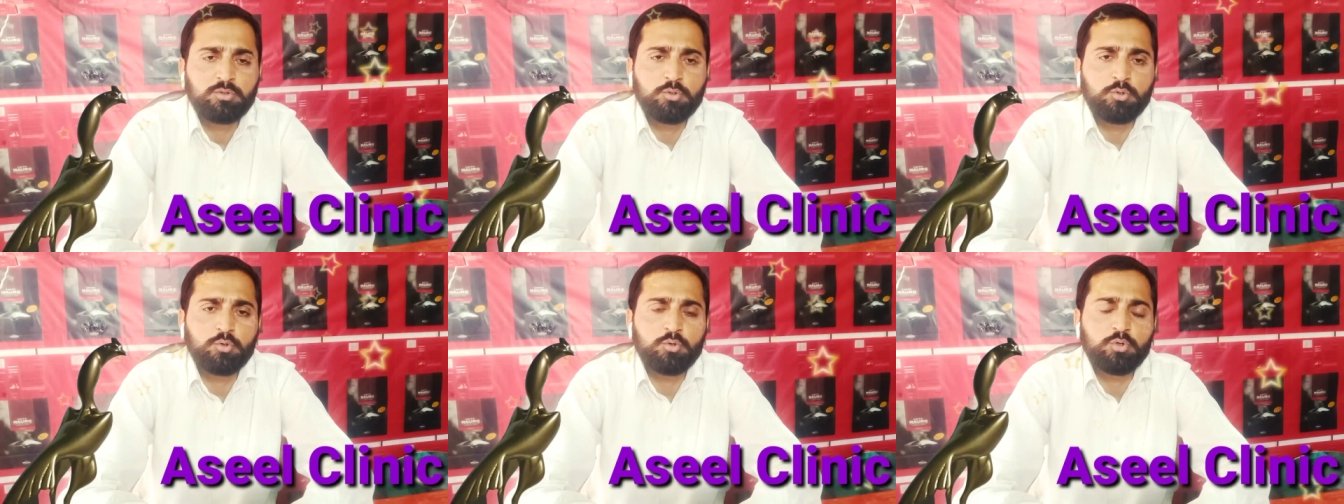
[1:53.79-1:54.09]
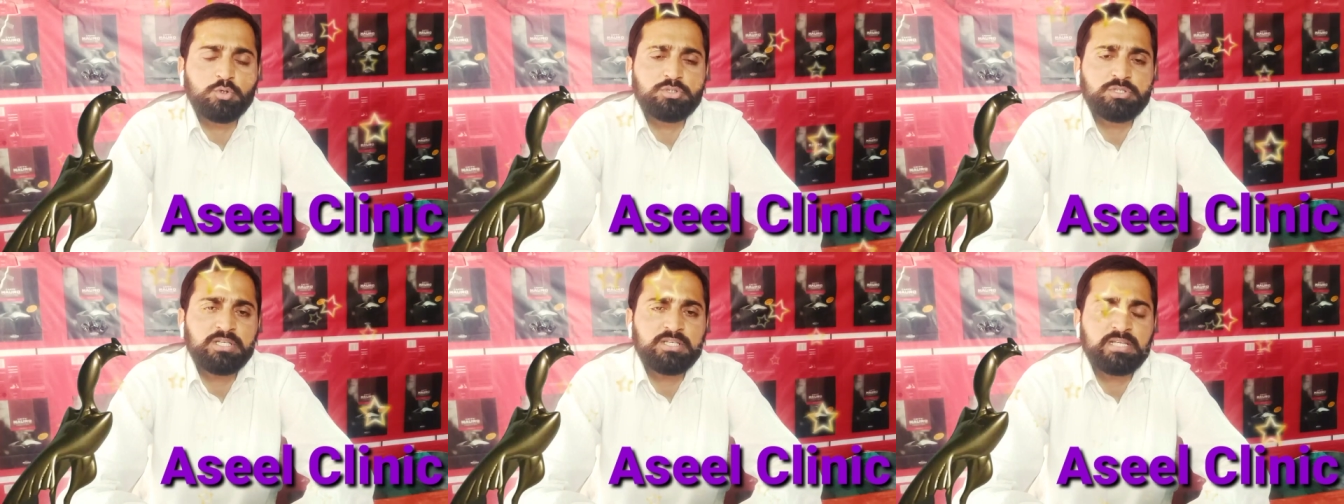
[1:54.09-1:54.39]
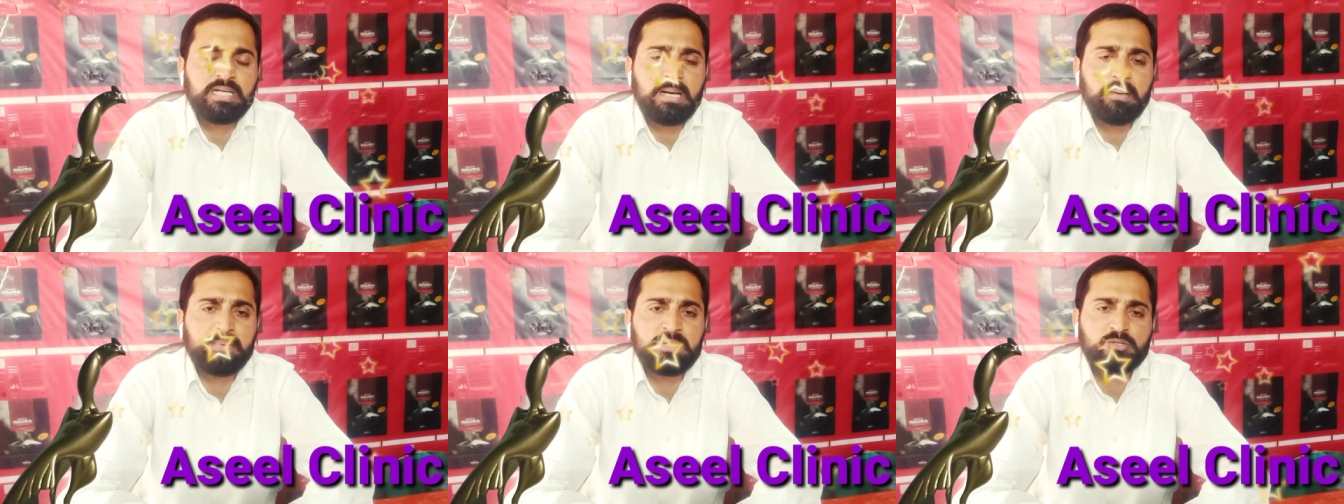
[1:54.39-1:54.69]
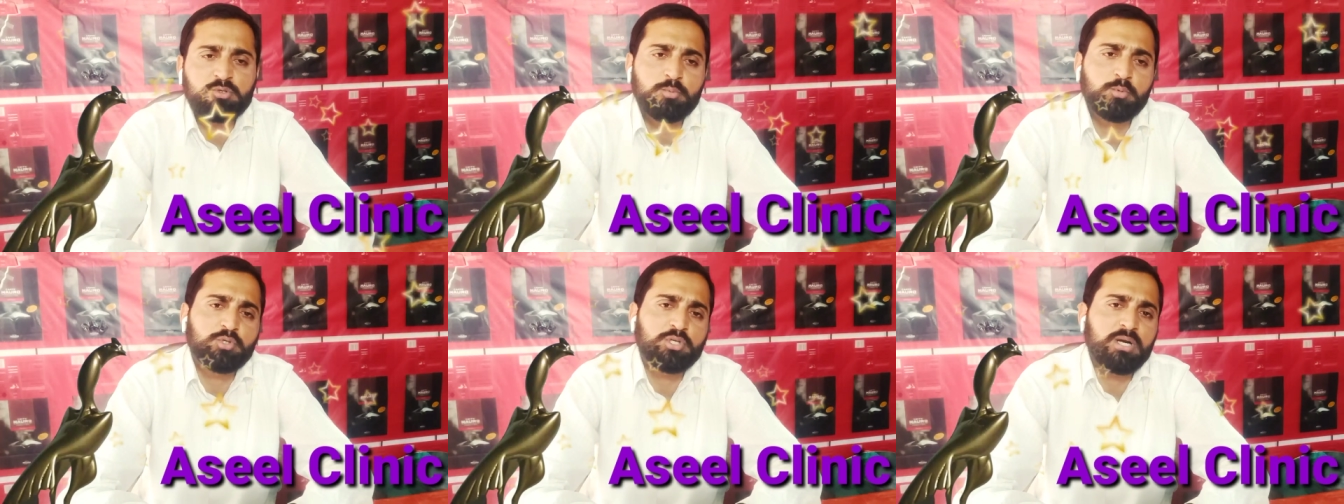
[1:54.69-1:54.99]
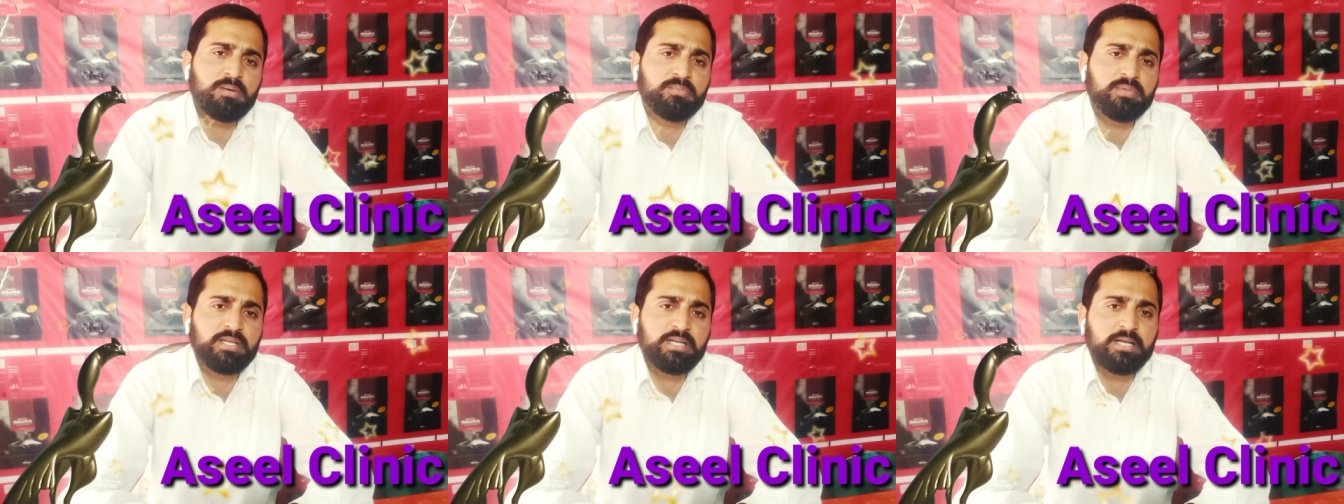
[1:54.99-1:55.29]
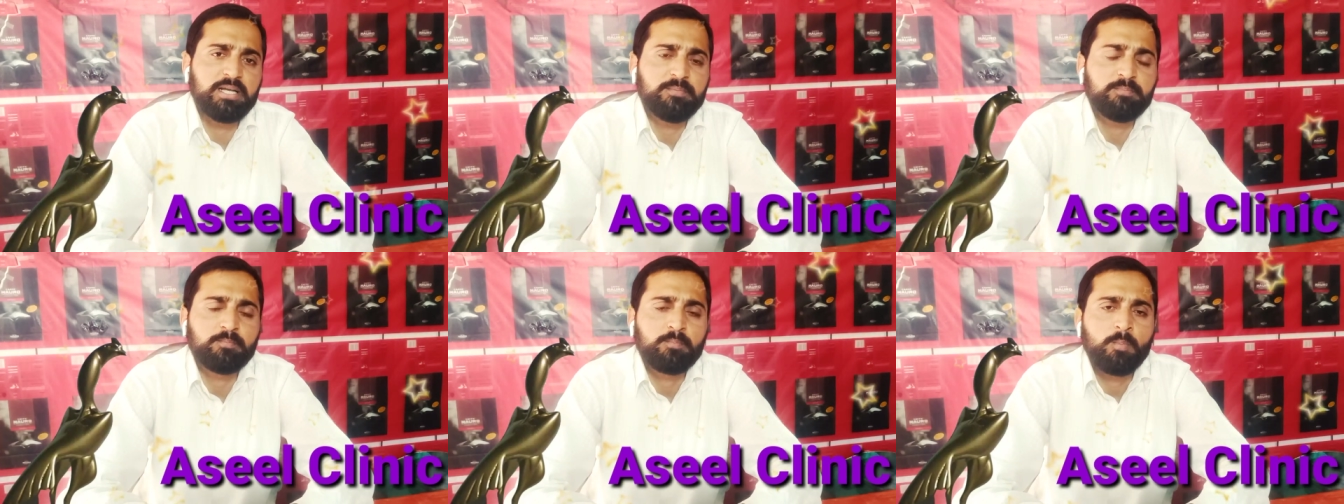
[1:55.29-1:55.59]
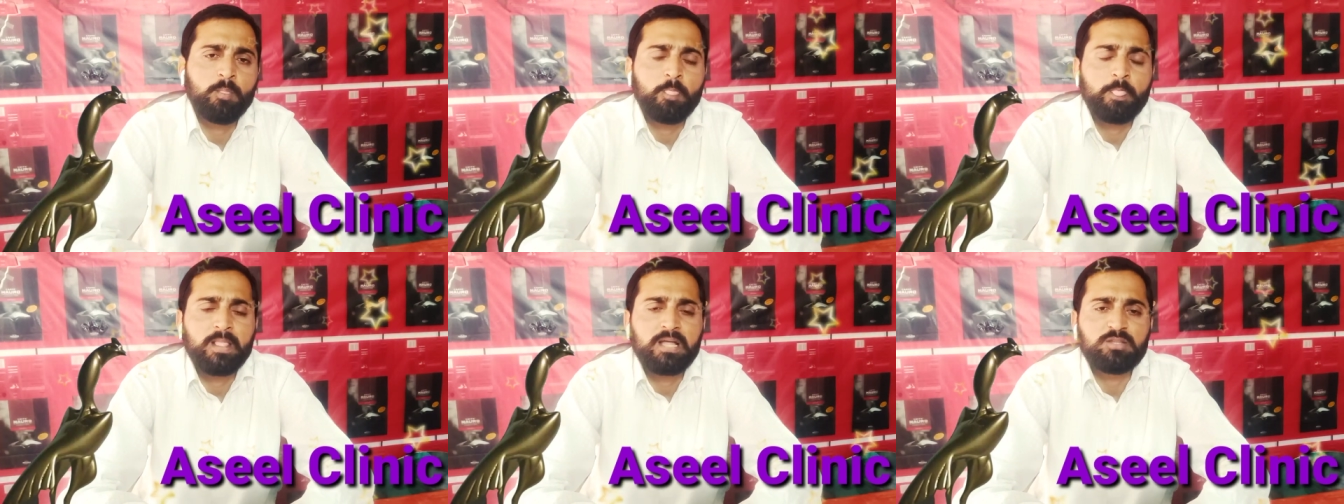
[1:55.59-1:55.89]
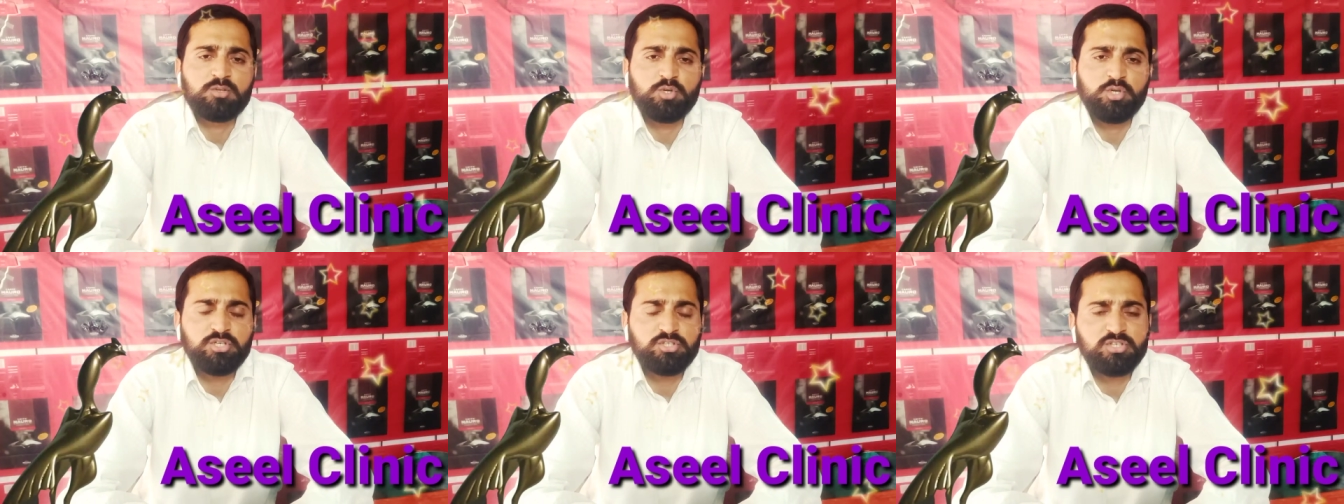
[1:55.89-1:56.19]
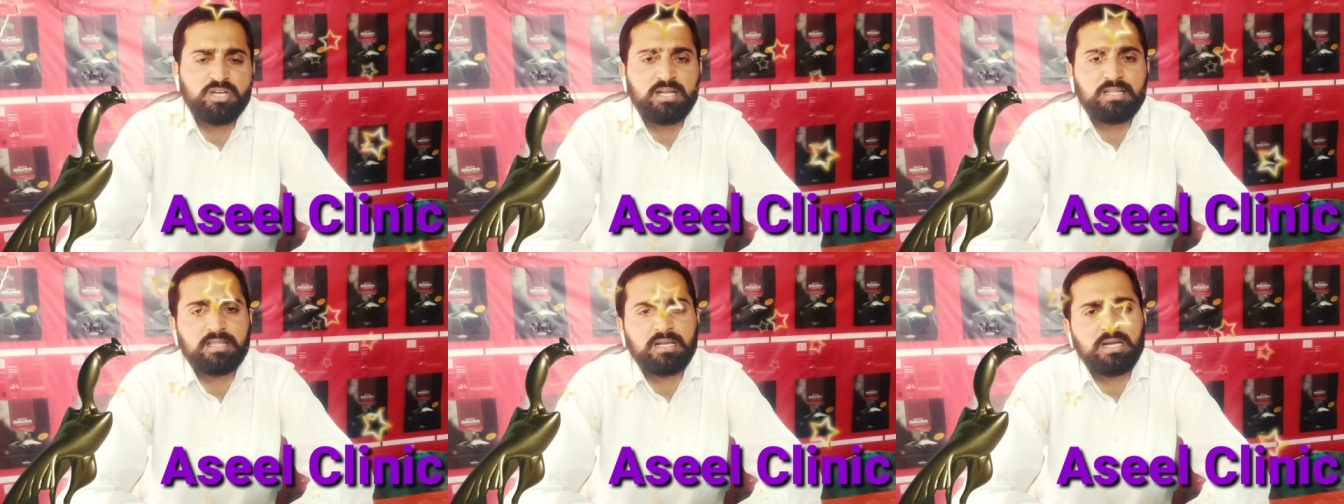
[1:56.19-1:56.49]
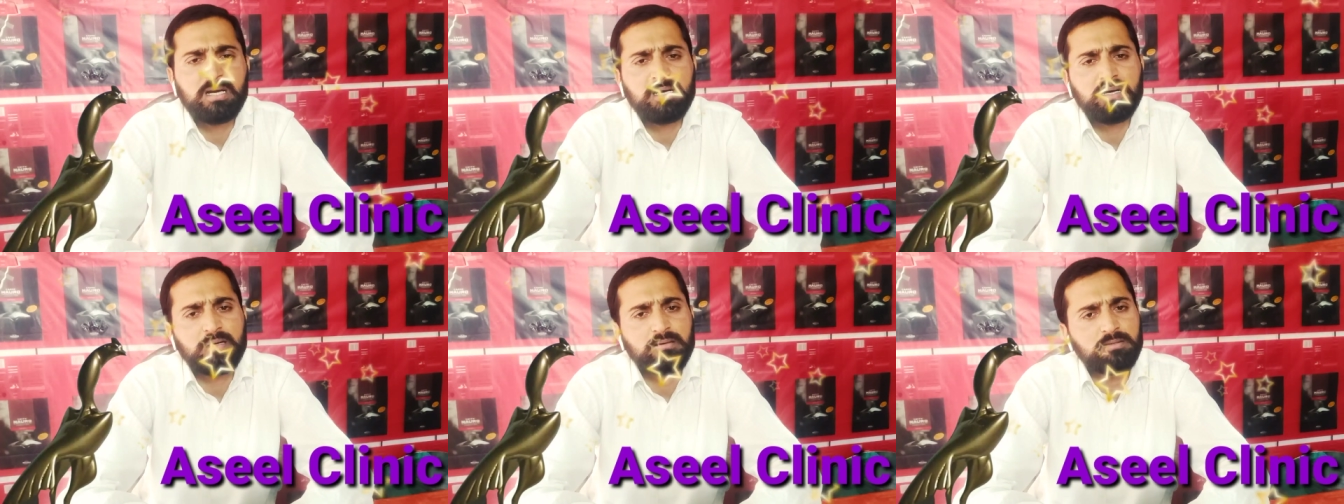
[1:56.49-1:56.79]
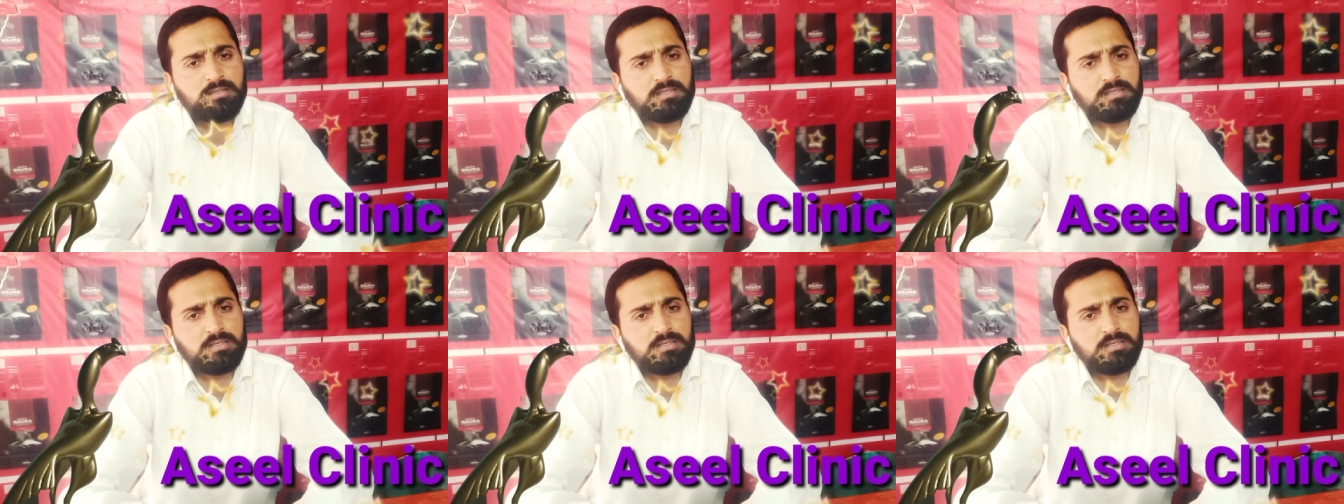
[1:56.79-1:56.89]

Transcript: तो ये जनाब आपने सुबह शाम देना है इन शाला